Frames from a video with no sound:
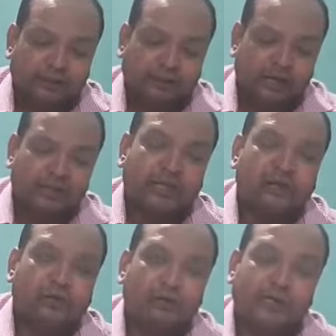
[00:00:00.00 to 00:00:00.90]
তারা
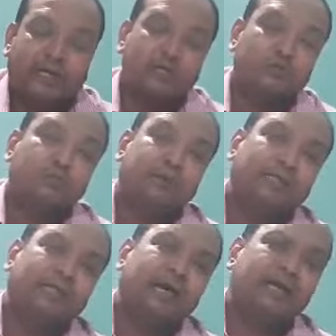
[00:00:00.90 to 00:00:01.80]
দেখলো এখানে শুধু
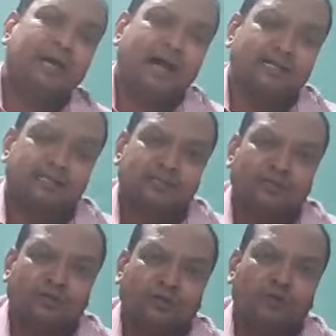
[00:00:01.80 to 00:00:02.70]
পাতা আর গাছ
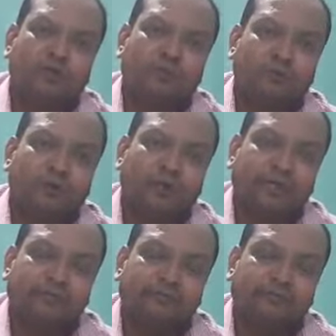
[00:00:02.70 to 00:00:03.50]
কোনো ফুল নেই